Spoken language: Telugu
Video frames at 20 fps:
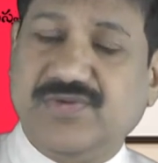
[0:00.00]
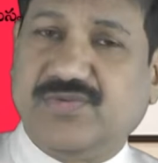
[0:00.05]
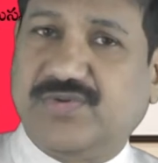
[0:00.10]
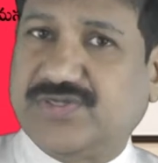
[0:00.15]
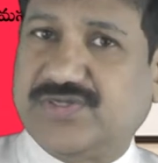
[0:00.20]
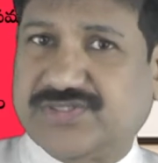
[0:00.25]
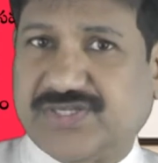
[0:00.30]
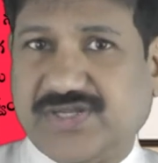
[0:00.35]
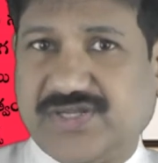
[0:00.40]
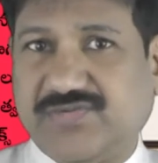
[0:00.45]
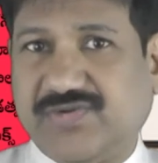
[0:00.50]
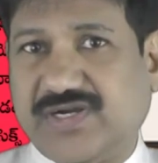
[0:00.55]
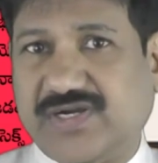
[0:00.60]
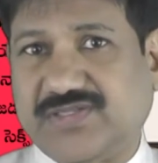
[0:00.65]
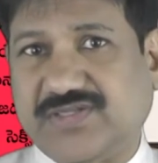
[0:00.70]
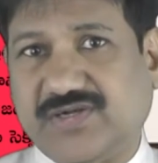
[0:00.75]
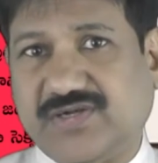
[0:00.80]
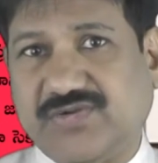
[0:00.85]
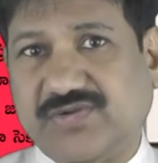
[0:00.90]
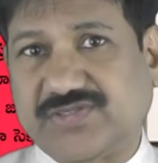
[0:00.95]
ఒకసారి
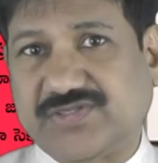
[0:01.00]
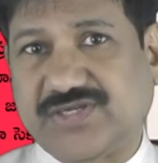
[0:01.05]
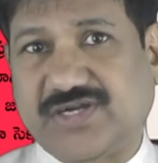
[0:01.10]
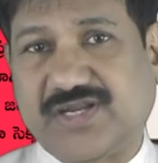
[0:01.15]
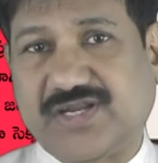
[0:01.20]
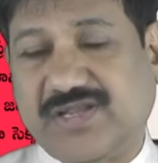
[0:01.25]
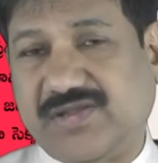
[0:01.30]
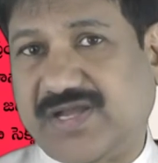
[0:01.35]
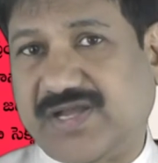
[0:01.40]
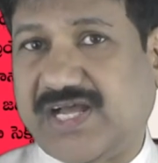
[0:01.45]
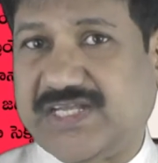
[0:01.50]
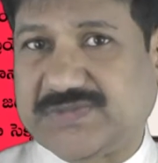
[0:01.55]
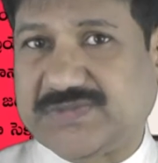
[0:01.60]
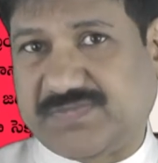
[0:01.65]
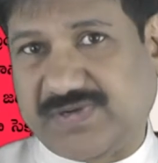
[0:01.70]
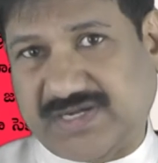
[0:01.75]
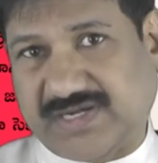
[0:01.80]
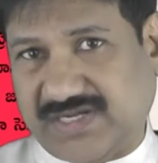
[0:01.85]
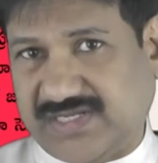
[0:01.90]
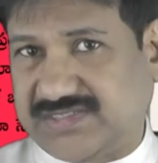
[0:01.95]
వాడతాడు ఒకసారి
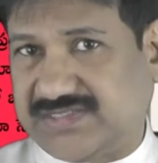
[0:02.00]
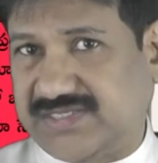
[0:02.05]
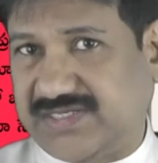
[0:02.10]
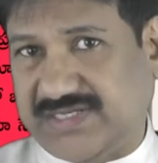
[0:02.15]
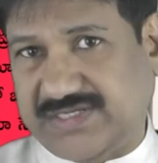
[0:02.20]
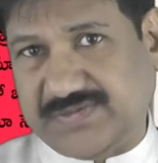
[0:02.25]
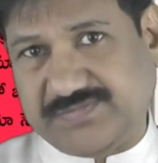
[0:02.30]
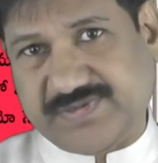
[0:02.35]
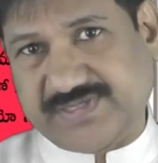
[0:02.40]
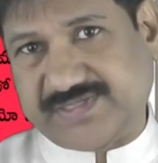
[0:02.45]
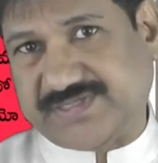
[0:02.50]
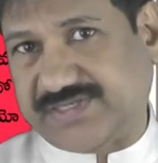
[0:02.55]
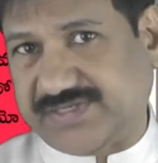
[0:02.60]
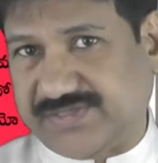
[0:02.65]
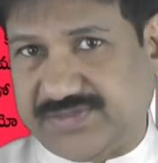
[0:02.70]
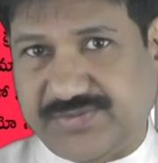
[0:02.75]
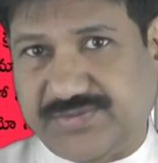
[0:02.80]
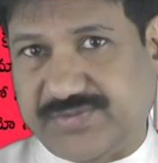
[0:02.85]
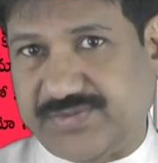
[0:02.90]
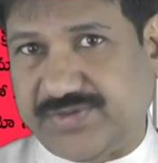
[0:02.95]
హాస్పిటలైజ్
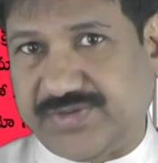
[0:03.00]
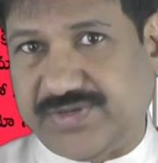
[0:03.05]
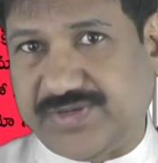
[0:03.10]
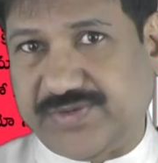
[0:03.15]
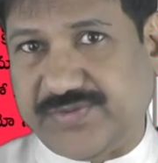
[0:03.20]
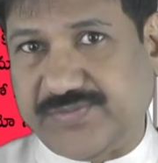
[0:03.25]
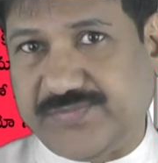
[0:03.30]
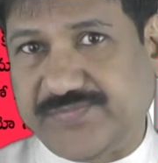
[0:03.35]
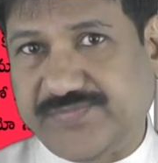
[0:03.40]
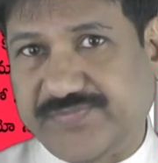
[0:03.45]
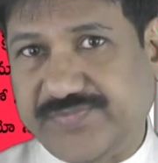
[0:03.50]
ఇన్పేషెంట్గా కూడా ఉన్నాడు